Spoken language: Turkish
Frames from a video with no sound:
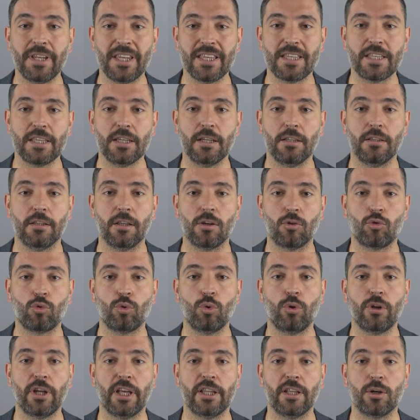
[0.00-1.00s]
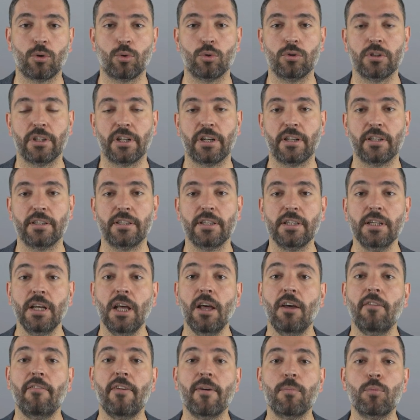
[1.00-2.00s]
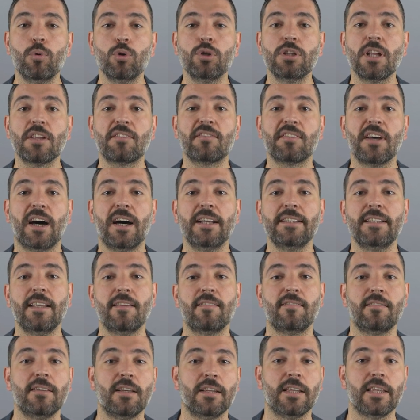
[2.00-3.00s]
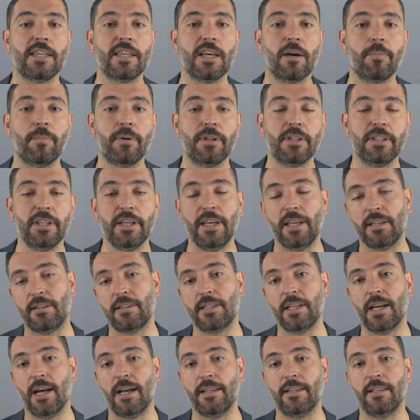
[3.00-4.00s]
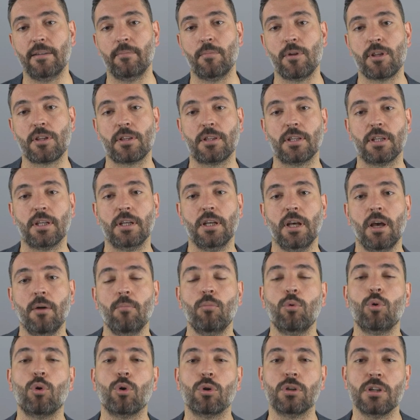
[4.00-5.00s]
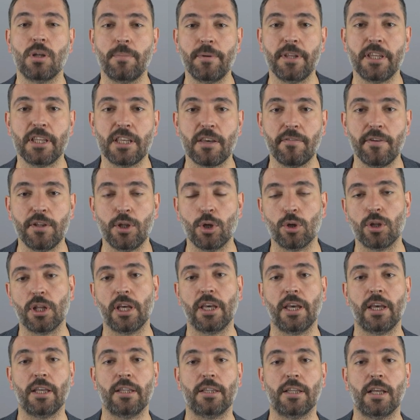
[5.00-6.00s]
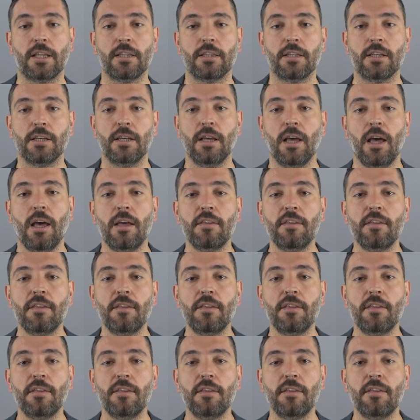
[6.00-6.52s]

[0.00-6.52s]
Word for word: 1-2 yıldır Suriye'de kullanıldı ve burada saha testlerinin yapıldığı iddia edilmişti. Bu konuda 1-2 video da yayınlandı.